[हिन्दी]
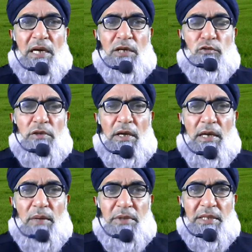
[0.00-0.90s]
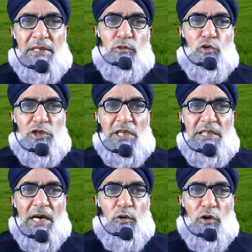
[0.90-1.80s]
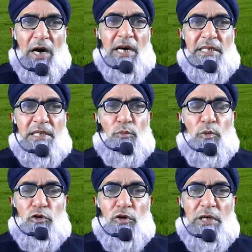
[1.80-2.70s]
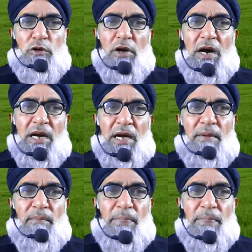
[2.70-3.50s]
तैयारशुदा लामियाती तुरशे ही हैं खुराक ही है जो पौधों की खुराक है